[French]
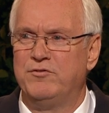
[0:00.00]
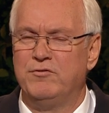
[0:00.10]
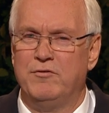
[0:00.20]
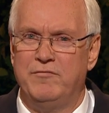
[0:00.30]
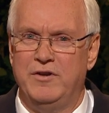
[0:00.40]

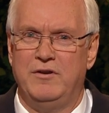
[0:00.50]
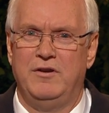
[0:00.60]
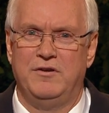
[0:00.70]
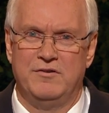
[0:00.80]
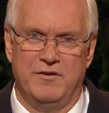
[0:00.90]
Prendre sur
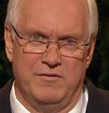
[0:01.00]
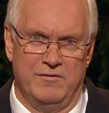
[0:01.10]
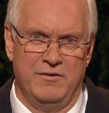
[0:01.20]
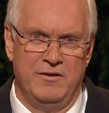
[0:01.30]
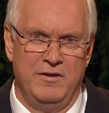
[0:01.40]
nous l'image
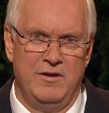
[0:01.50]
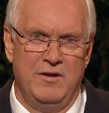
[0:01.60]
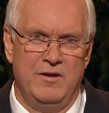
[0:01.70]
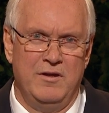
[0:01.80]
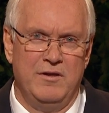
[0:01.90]
de Dieu
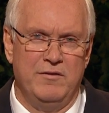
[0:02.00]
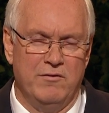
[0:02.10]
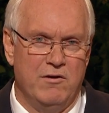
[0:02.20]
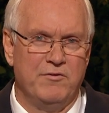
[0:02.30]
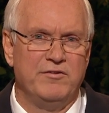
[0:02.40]
veut dire nous
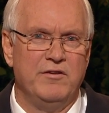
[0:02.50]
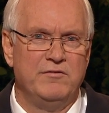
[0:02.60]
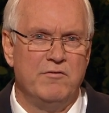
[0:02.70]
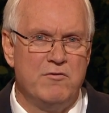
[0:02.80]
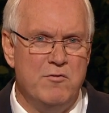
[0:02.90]
servir
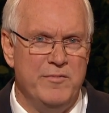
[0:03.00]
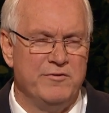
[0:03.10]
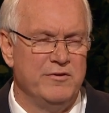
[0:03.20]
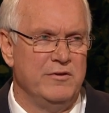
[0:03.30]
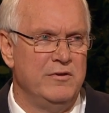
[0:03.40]
les uns les
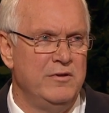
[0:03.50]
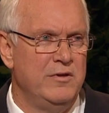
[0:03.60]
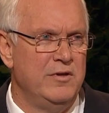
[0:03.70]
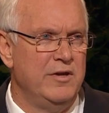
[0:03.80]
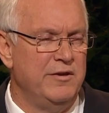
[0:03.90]
autres.
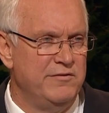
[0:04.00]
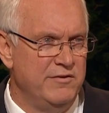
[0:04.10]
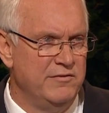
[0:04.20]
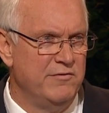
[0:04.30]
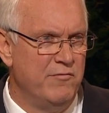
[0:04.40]
Il y
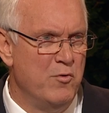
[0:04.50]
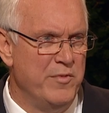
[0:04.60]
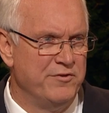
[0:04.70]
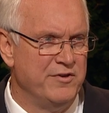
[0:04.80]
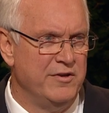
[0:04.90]
a des péchés
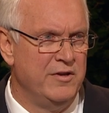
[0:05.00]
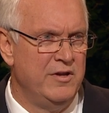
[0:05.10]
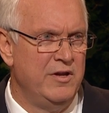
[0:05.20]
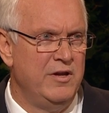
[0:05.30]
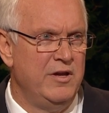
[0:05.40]
de
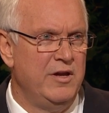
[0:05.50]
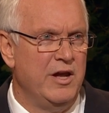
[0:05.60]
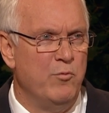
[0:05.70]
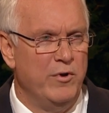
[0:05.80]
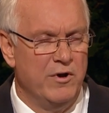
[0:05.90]
commission et des
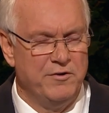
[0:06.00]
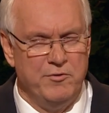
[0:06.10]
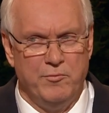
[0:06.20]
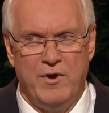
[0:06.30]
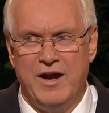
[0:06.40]
péchés
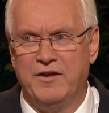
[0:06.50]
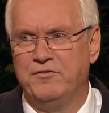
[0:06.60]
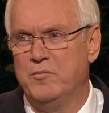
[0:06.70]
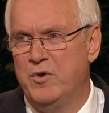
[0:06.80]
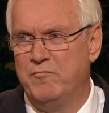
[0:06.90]
d'omission,
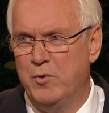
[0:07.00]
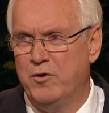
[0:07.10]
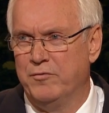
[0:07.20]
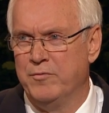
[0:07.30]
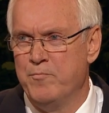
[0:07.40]

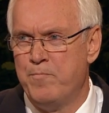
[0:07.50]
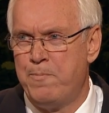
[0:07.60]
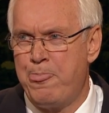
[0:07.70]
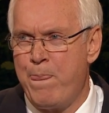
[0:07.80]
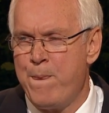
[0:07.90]
et nous devons
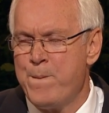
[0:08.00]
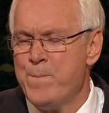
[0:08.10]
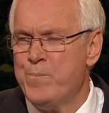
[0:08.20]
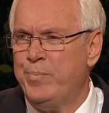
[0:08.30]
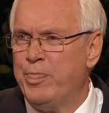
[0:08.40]

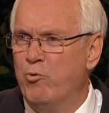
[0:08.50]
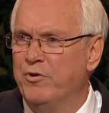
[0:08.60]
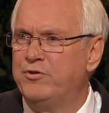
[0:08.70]
surmonter les deux.